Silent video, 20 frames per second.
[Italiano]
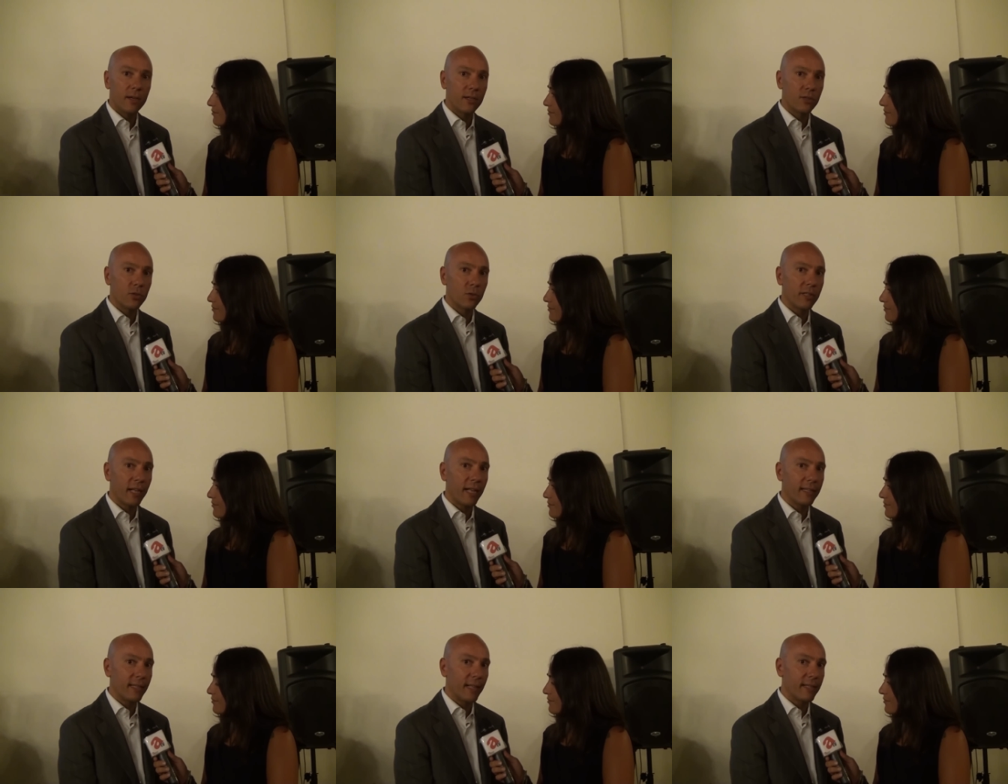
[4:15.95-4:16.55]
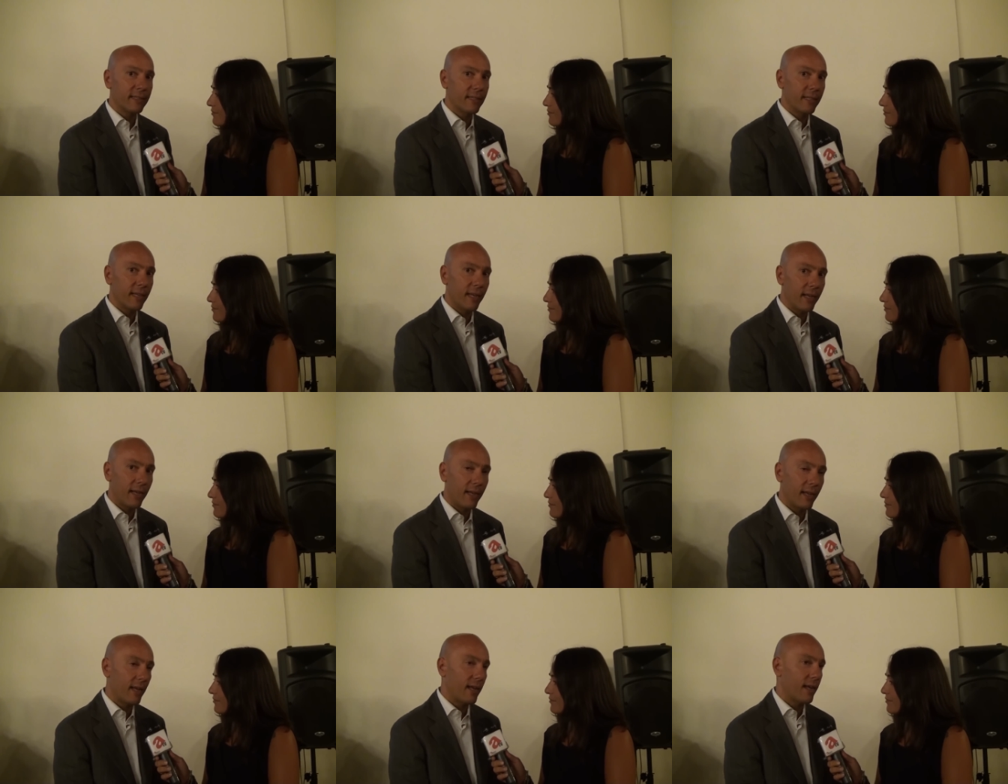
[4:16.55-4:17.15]
risultati al,
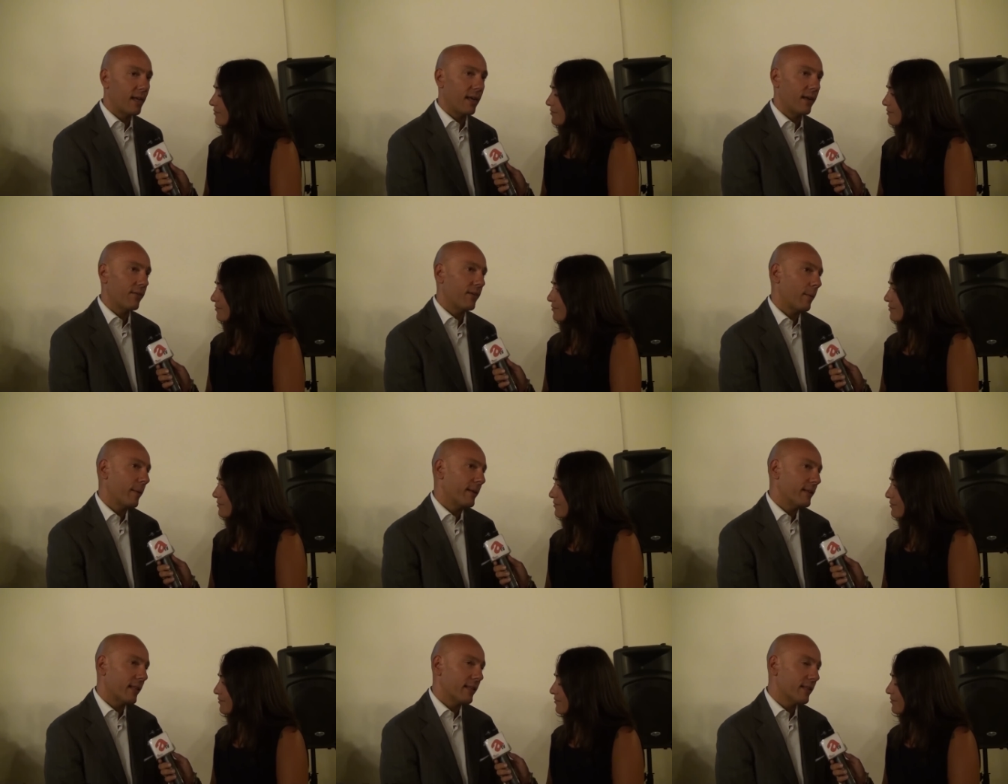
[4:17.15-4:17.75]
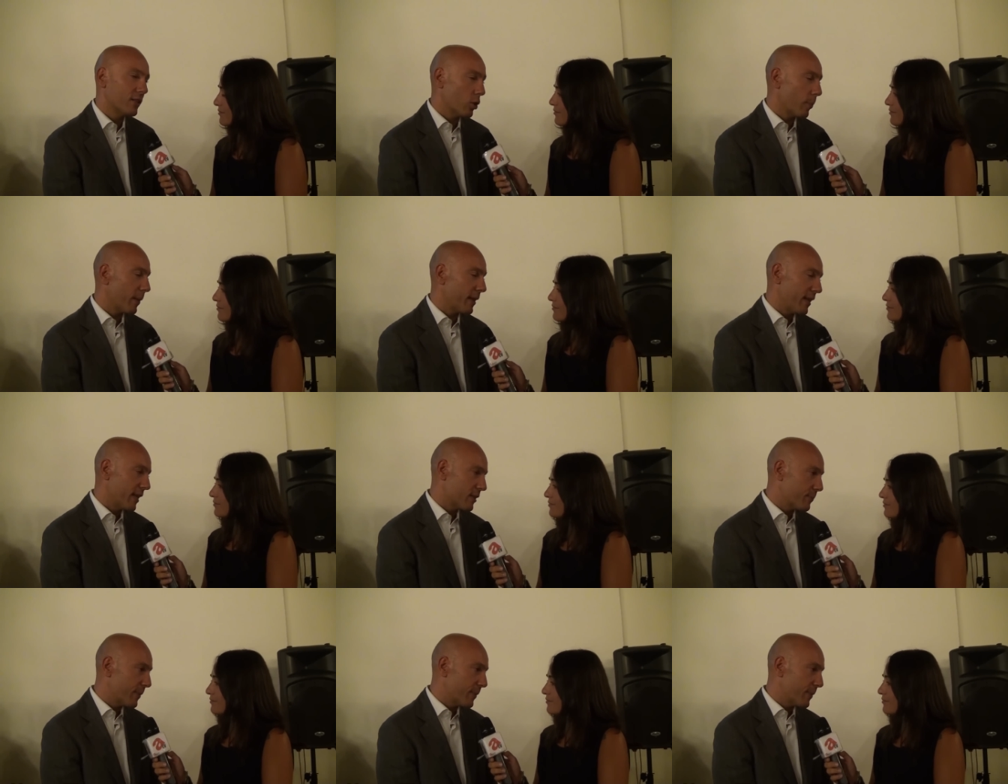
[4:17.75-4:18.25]
a, veramente al di sopra delle